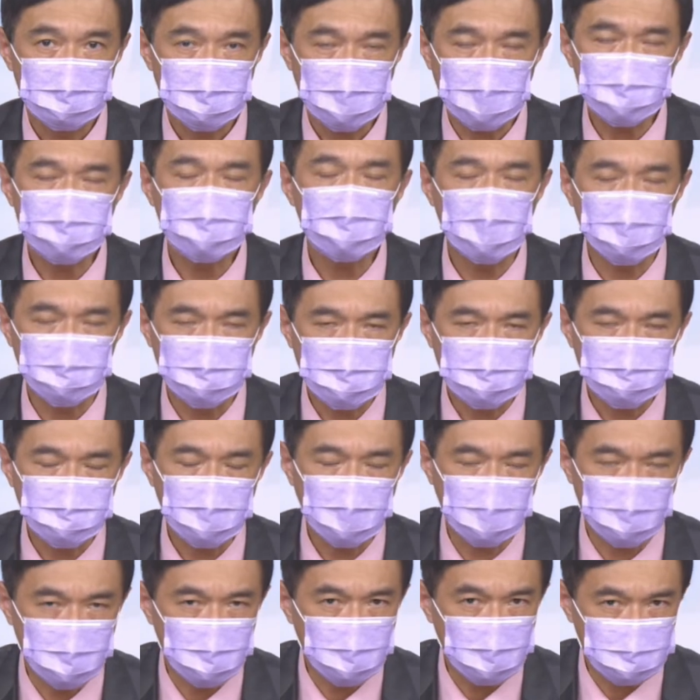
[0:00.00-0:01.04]
但是你必须
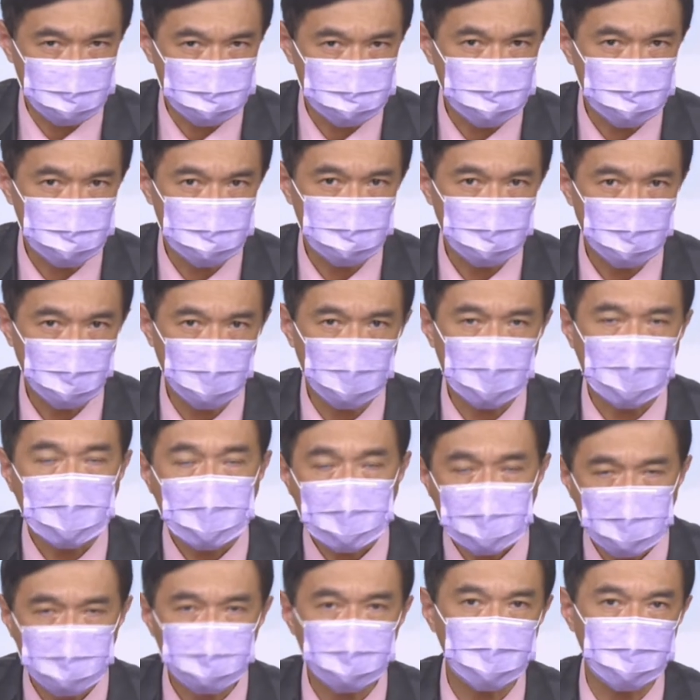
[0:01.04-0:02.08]
很冷静、很
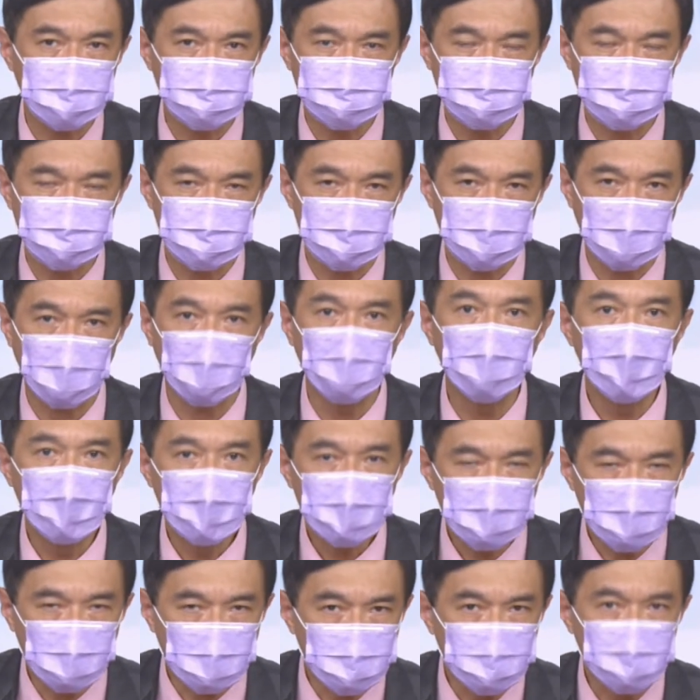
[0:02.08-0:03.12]
客观的去思考
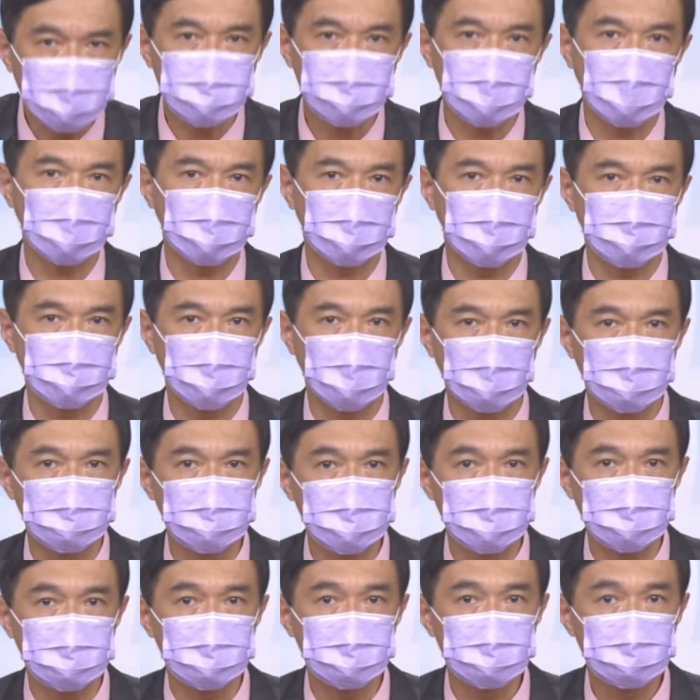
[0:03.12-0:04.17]
有没有这样的一个条
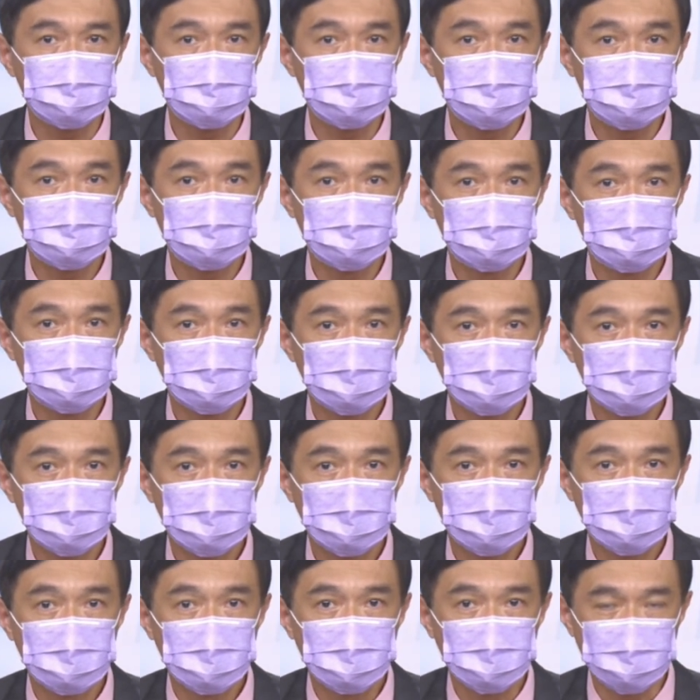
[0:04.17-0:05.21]
件。
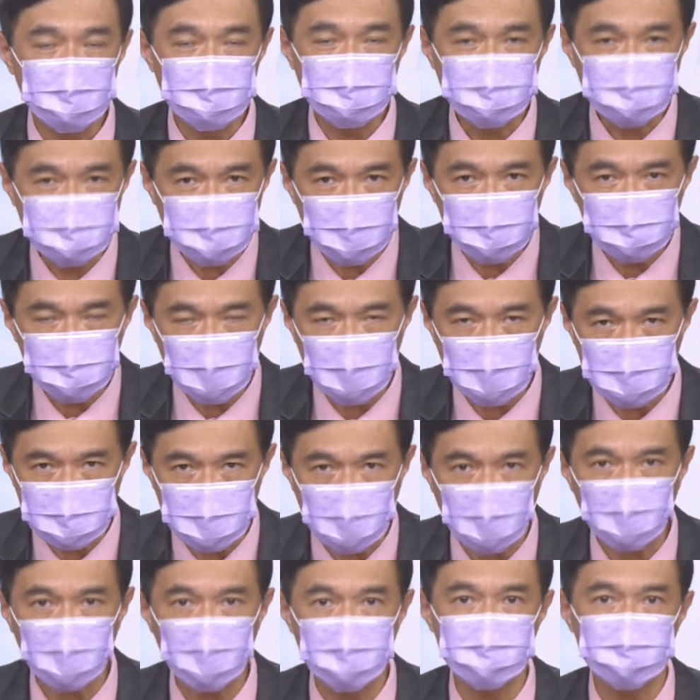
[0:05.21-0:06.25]
以现在的
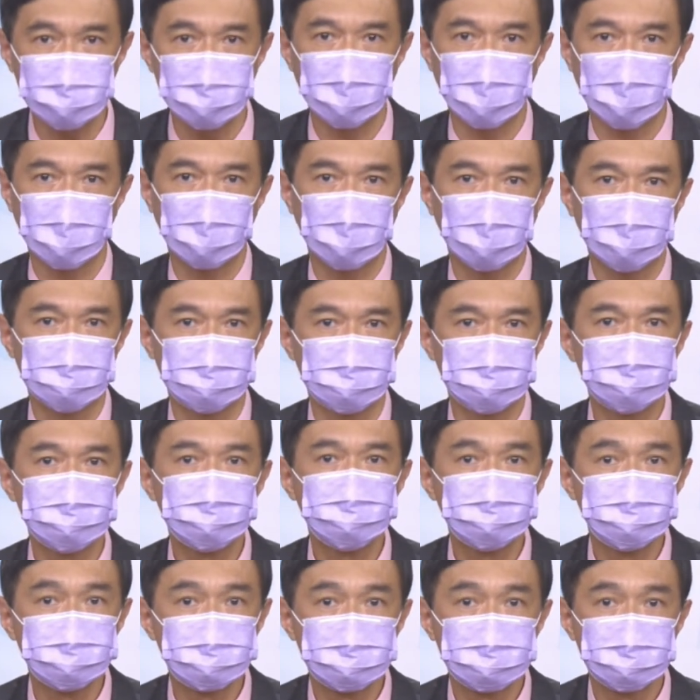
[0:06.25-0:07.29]
大环境来看，
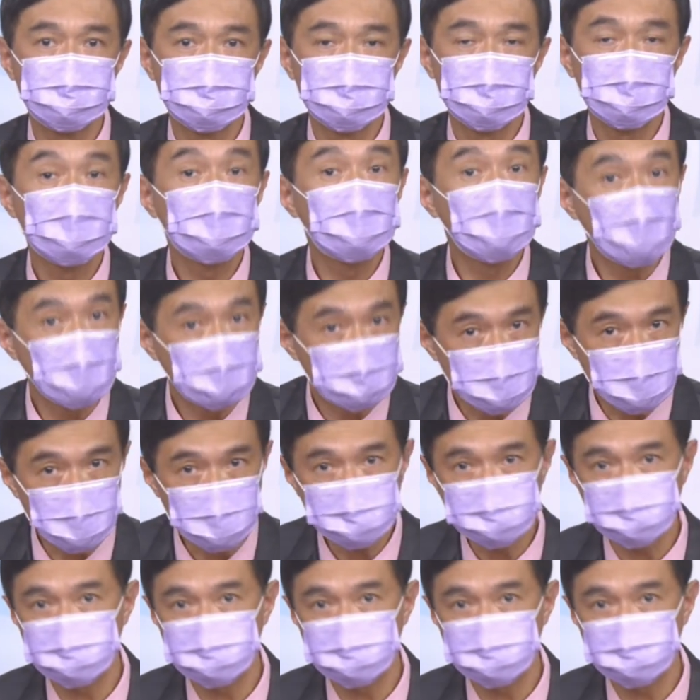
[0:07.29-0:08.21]
对不对？